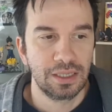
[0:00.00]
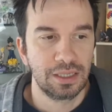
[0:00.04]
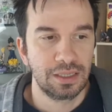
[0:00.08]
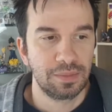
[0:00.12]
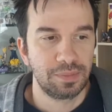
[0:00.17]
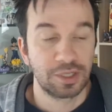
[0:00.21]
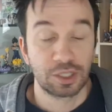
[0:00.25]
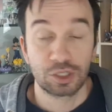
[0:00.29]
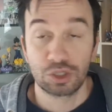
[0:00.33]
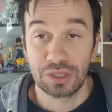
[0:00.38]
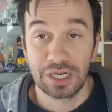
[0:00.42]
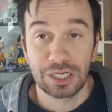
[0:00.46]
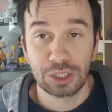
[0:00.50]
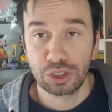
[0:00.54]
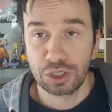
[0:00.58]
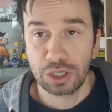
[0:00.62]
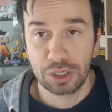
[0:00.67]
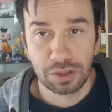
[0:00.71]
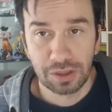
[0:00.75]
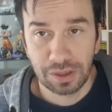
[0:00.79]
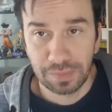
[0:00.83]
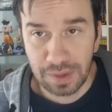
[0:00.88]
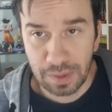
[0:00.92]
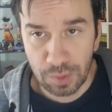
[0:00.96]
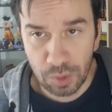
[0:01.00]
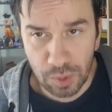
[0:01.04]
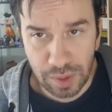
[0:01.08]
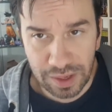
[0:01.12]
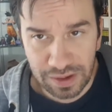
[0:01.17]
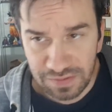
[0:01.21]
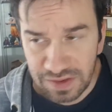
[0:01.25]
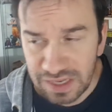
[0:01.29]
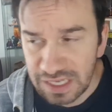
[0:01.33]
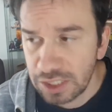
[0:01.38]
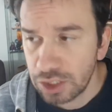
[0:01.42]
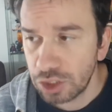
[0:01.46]
personaggio che non abbiamo
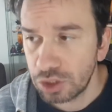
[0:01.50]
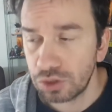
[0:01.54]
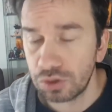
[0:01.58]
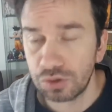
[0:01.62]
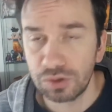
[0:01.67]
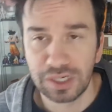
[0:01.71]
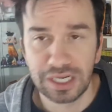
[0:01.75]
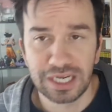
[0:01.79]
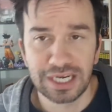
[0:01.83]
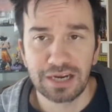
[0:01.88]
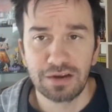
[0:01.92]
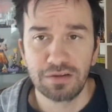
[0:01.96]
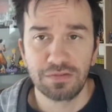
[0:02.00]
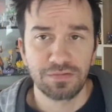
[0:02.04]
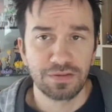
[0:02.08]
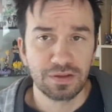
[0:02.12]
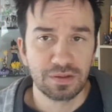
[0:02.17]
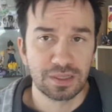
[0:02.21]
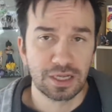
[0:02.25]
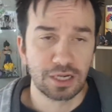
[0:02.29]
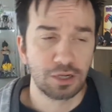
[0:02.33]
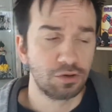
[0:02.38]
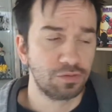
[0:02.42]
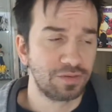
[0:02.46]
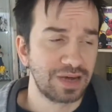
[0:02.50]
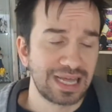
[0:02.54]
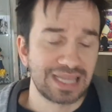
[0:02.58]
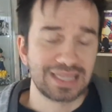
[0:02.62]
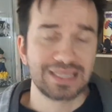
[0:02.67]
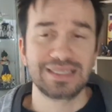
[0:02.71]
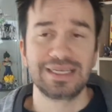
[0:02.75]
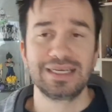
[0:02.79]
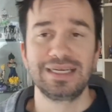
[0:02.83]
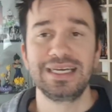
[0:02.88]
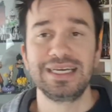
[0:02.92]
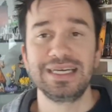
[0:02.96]
mai visto né nel film del
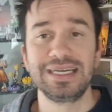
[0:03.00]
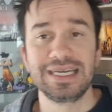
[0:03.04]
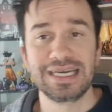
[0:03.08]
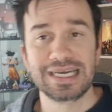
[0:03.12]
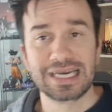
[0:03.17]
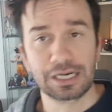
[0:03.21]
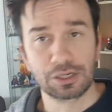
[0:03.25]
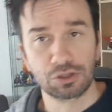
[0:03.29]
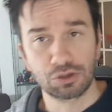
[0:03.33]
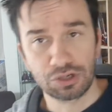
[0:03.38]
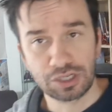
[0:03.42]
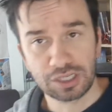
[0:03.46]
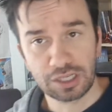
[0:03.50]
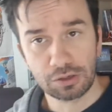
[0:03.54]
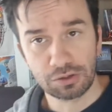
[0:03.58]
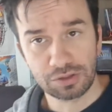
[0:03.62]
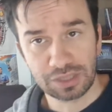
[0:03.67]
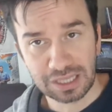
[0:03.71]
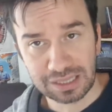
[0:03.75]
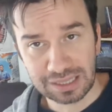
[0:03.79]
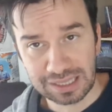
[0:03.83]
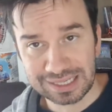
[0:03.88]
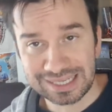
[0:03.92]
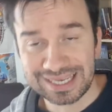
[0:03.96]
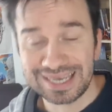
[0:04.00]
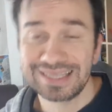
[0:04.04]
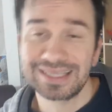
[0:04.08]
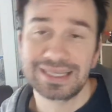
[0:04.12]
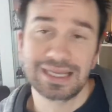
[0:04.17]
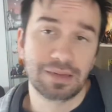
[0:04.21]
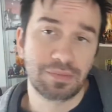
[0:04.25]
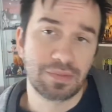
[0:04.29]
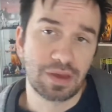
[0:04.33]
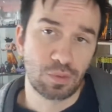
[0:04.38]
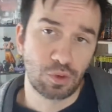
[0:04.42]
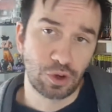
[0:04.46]
90 né nei cartoni dell'87
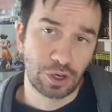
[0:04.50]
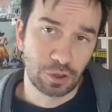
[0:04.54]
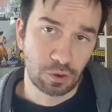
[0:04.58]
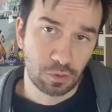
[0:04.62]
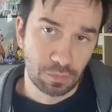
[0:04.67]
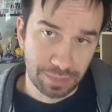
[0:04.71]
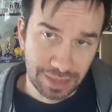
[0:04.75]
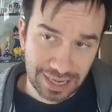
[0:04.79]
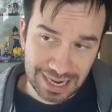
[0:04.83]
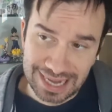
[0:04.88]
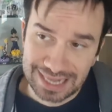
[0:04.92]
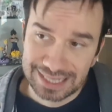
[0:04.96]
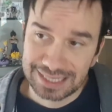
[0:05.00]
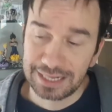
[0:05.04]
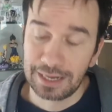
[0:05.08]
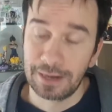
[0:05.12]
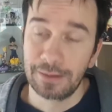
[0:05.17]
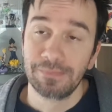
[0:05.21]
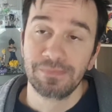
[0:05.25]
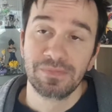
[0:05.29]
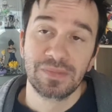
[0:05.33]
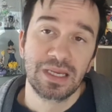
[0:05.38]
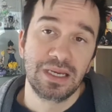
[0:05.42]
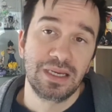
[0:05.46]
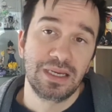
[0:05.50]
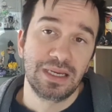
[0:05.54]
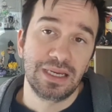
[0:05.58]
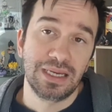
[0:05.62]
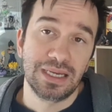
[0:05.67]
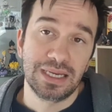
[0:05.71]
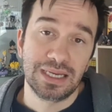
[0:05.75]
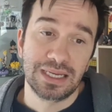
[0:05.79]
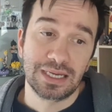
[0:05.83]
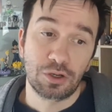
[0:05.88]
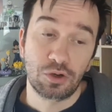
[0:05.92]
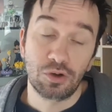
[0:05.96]
l'abbiamo recuperata
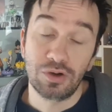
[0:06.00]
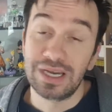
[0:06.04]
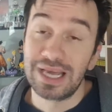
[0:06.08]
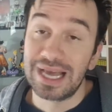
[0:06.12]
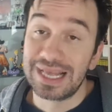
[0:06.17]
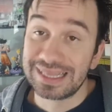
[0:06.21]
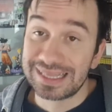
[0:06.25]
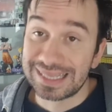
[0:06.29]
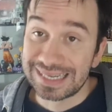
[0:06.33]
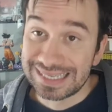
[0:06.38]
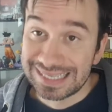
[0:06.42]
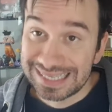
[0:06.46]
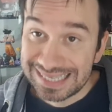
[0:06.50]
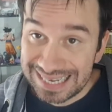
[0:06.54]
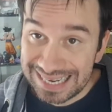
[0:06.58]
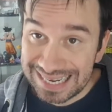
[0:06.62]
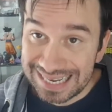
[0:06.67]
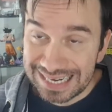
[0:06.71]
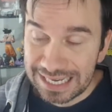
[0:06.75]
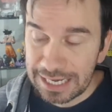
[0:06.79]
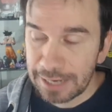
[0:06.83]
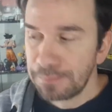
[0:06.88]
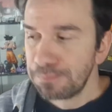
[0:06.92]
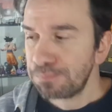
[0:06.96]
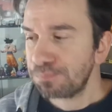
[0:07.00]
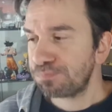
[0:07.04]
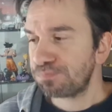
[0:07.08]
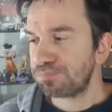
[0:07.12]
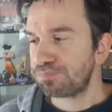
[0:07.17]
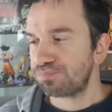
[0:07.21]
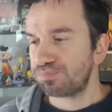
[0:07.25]
eh, con le altre serie